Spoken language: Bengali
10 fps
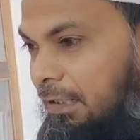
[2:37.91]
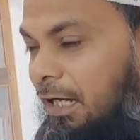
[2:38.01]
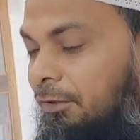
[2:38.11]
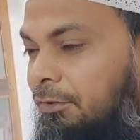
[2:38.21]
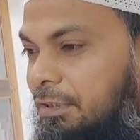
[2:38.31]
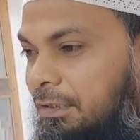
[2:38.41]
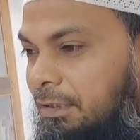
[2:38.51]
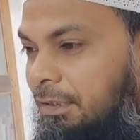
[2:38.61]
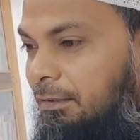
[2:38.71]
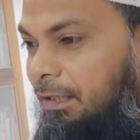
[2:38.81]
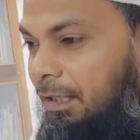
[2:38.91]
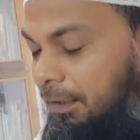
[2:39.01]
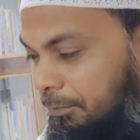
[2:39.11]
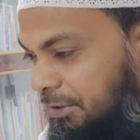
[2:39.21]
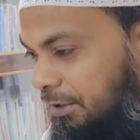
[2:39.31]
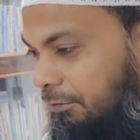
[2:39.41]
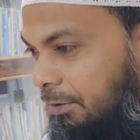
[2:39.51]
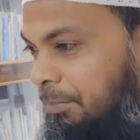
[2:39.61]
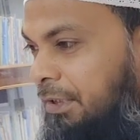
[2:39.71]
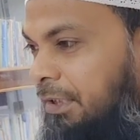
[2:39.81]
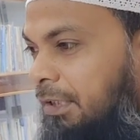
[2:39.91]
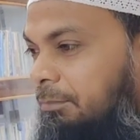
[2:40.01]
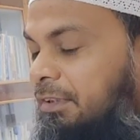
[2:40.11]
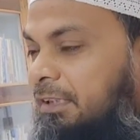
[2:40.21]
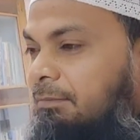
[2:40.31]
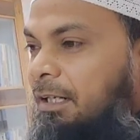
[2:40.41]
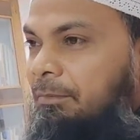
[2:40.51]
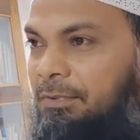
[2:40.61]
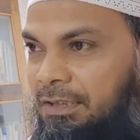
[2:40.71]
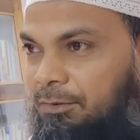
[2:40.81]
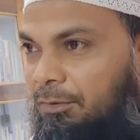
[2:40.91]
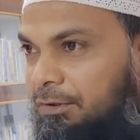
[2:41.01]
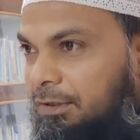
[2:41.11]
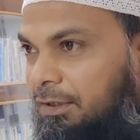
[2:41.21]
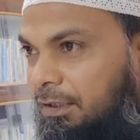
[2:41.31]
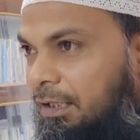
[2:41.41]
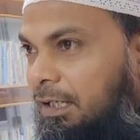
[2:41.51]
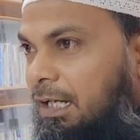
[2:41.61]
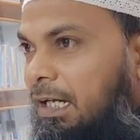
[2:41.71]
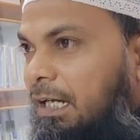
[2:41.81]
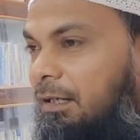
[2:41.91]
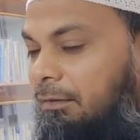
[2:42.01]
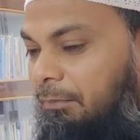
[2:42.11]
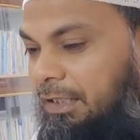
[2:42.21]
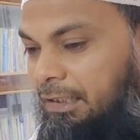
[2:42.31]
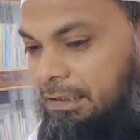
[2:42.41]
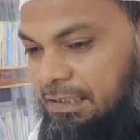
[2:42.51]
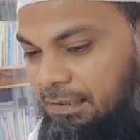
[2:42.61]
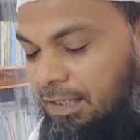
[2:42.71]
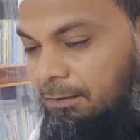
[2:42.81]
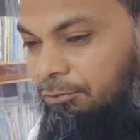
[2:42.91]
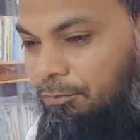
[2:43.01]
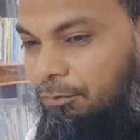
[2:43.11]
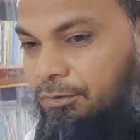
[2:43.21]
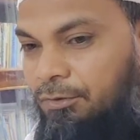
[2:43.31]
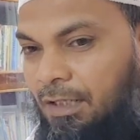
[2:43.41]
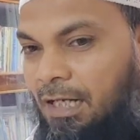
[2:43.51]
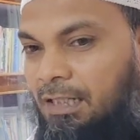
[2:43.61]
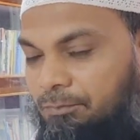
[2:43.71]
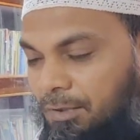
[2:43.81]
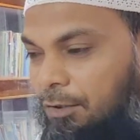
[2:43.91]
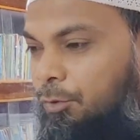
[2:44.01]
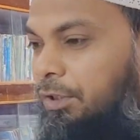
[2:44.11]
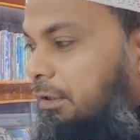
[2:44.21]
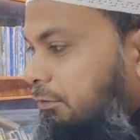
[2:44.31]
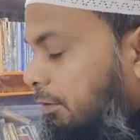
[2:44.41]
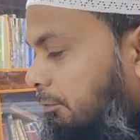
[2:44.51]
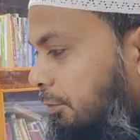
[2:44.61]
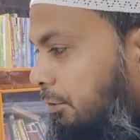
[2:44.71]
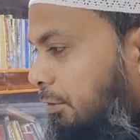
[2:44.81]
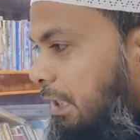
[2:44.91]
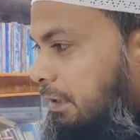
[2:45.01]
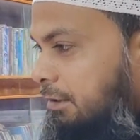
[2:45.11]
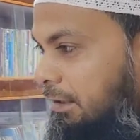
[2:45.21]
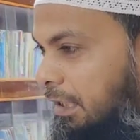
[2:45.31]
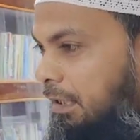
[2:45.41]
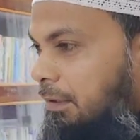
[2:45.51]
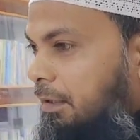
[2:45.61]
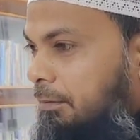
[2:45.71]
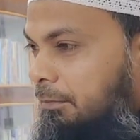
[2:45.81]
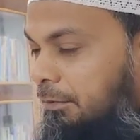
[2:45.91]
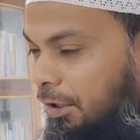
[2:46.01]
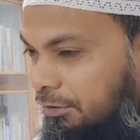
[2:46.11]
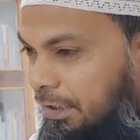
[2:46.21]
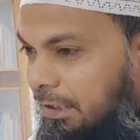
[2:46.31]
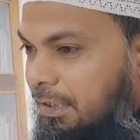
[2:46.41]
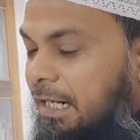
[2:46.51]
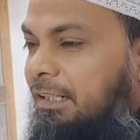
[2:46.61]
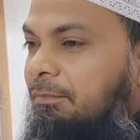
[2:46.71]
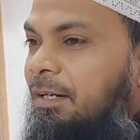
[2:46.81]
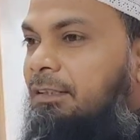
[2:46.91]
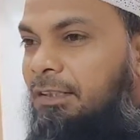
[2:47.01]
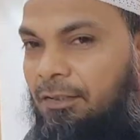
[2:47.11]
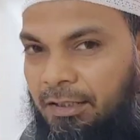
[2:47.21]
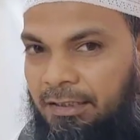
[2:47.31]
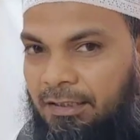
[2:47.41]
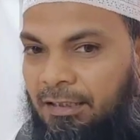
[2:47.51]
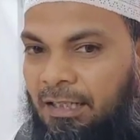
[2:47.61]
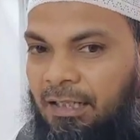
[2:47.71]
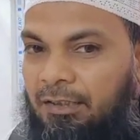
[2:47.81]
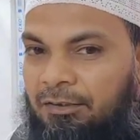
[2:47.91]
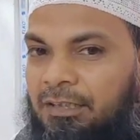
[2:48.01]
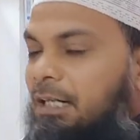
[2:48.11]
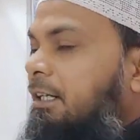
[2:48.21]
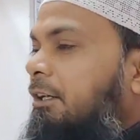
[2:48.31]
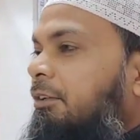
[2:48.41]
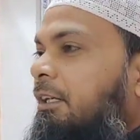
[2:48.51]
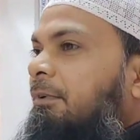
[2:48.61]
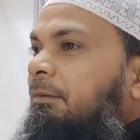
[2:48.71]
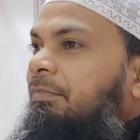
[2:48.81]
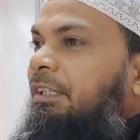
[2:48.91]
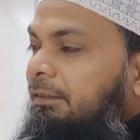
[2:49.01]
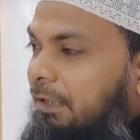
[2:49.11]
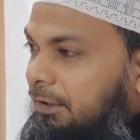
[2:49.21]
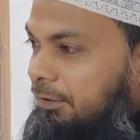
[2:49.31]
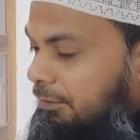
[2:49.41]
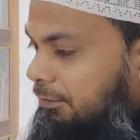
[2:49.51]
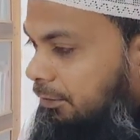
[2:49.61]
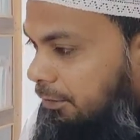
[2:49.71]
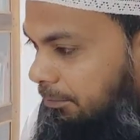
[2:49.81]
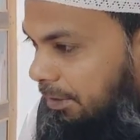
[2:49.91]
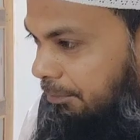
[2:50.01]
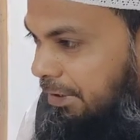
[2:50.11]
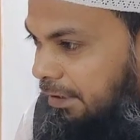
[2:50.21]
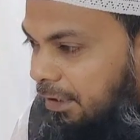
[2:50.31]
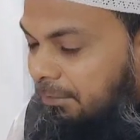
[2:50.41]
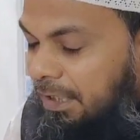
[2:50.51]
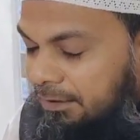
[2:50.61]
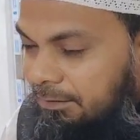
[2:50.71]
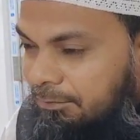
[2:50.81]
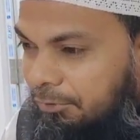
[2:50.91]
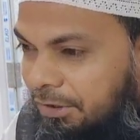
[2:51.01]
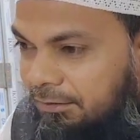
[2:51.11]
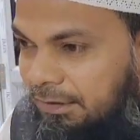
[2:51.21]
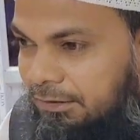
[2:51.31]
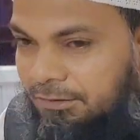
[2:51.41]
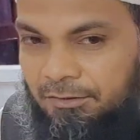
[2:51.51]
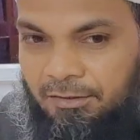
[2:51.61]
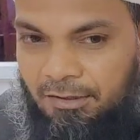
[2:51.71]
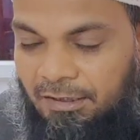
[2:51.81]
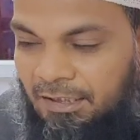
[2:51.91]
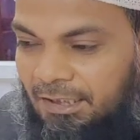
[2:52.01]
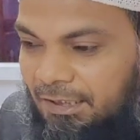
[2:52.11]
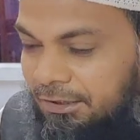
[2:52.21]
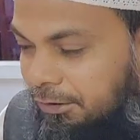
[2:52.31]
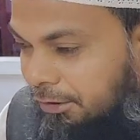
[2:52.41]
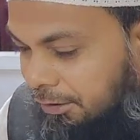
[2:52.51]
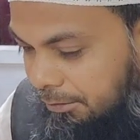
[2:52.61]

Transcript: কারণ হচ্ছে যে বিশেষ করে বিয়ে বেশিরভাগ বিয়েগুলোতে মানে ইসলাম সম্মত কাজ বা কোরআন হাজির সম্মত কাজ হয়তো দেখা যায় এইট্টি পার্সেন্টই হয় না তো যার কারণে আমরা বিয়েতে সাধারণত মানে বিয়েটা আমরা অ্যাকসেপ্ট করি না সাধারণত তো